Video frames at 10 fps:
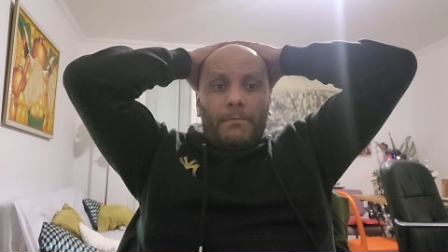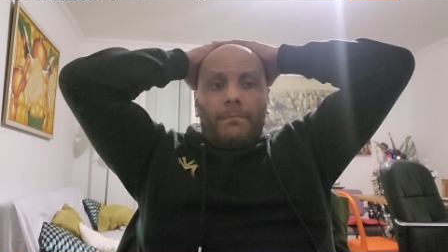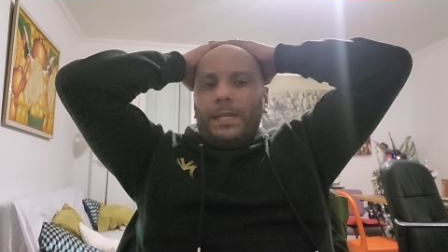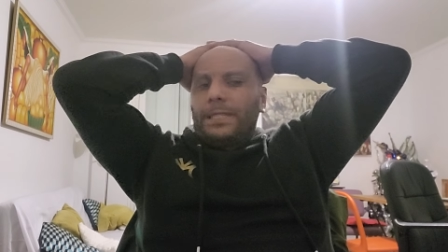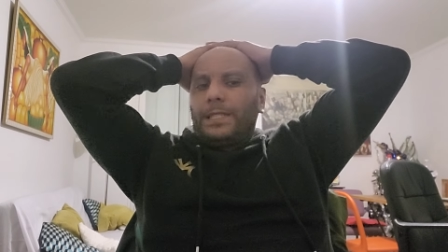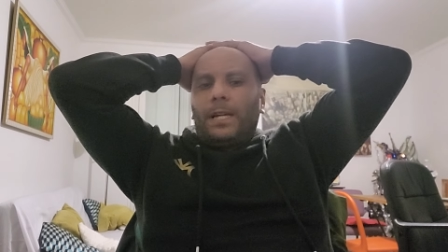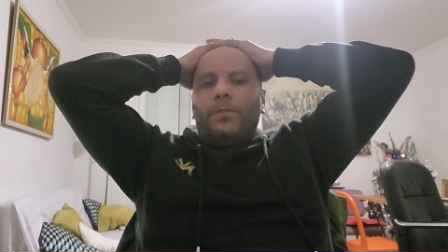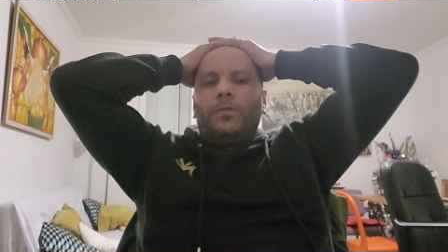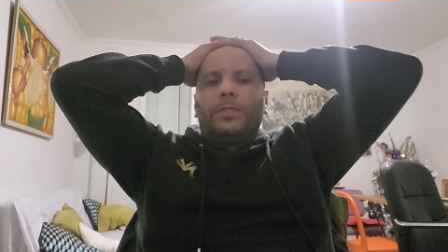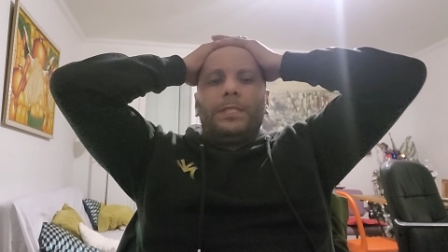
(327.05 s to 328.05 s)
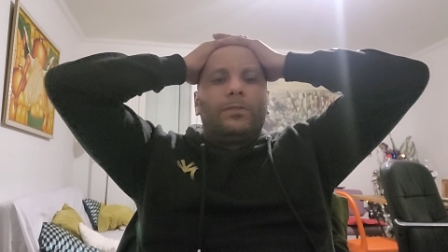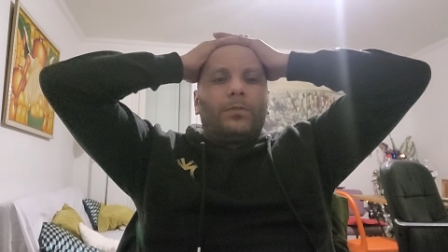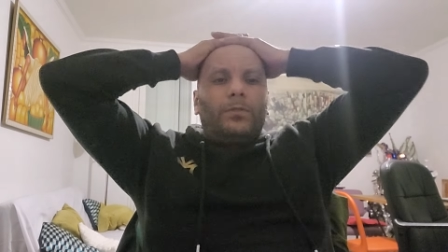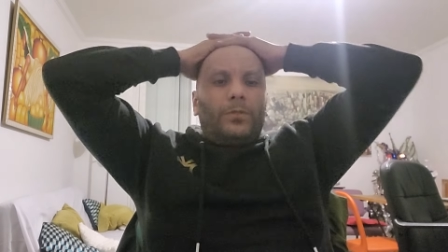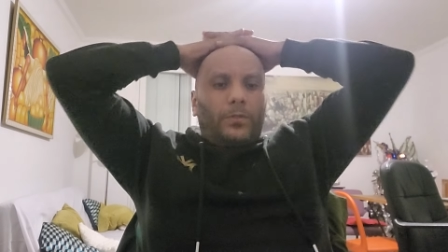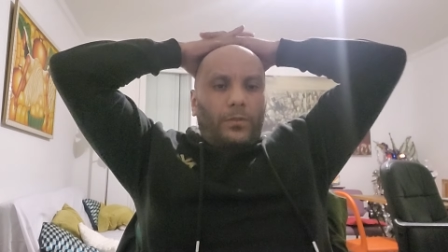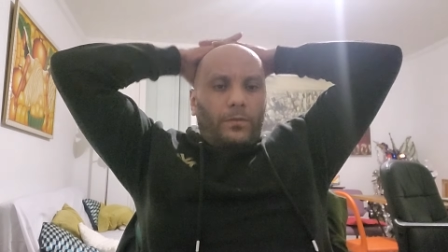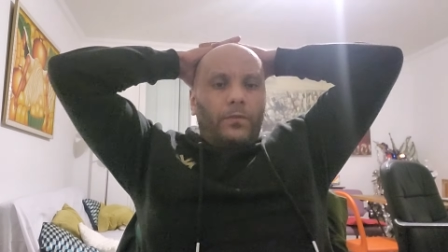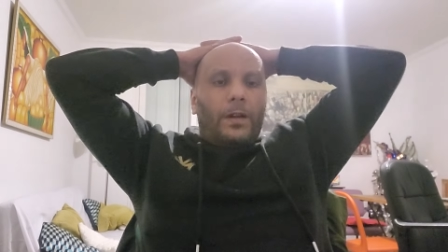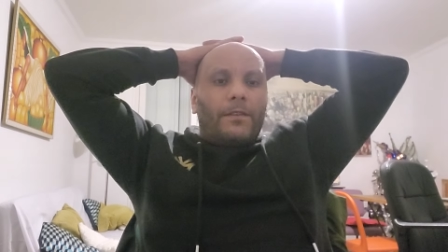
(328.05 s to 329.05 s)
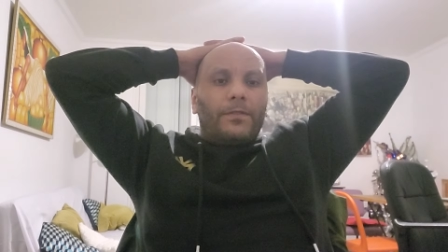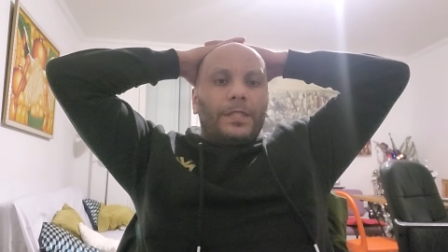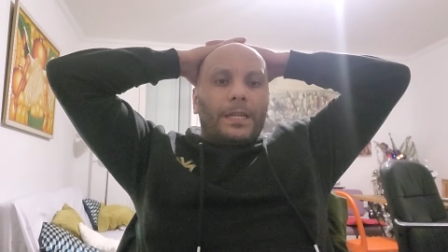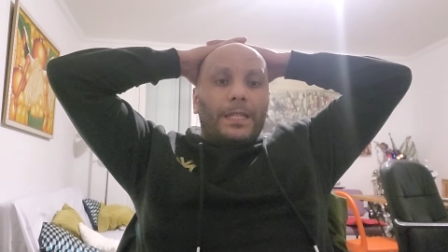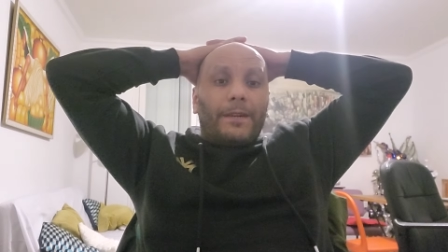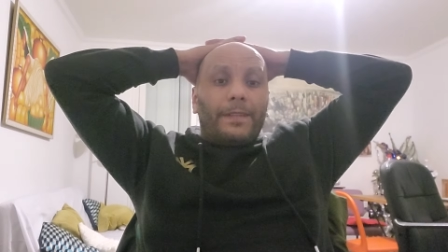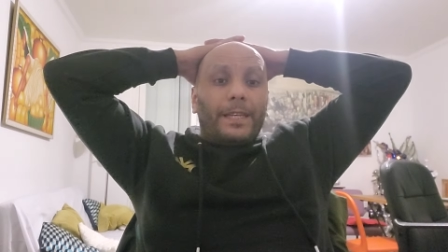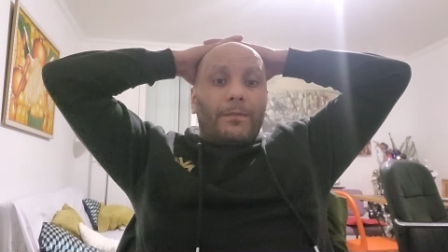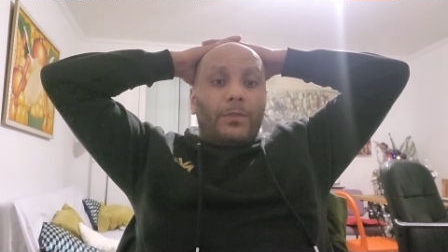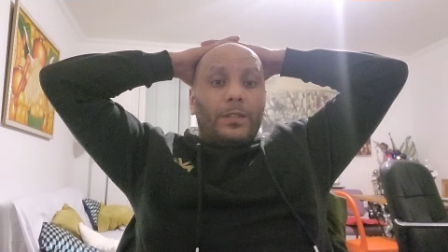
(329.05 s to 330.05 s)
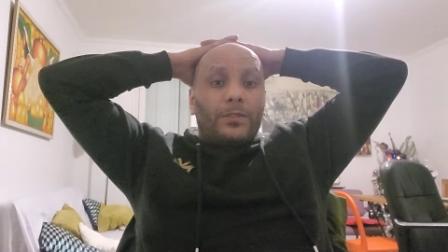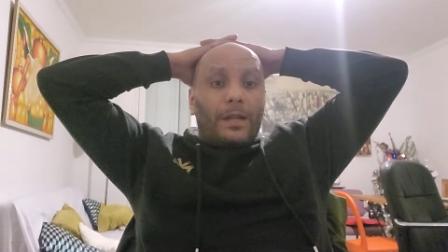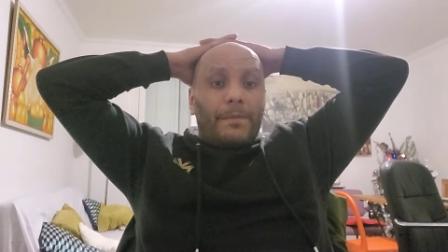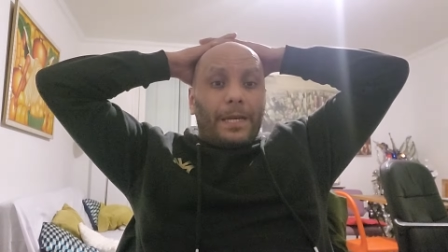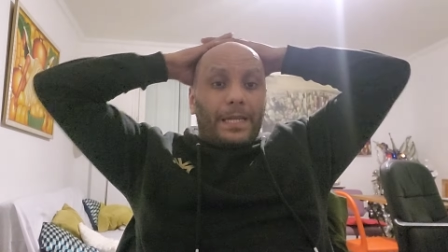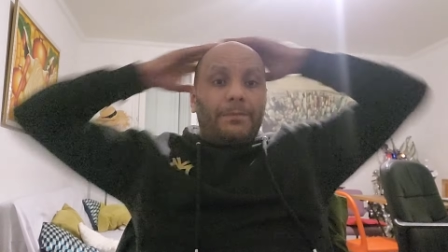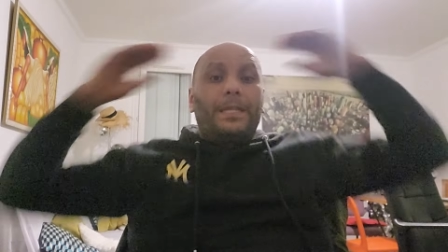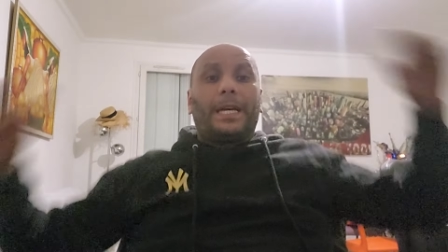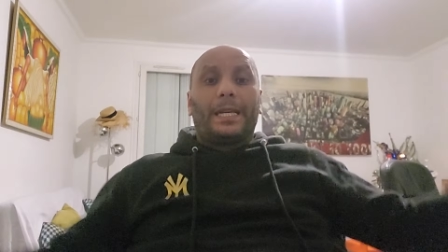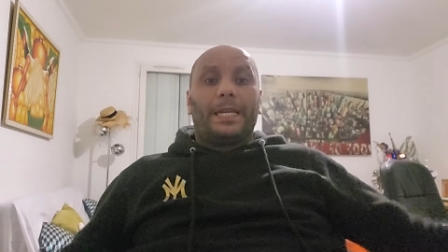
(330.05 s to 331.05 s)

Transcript: Merci à eux aussi de, vouloir venir travailler avec moi sur la marque MY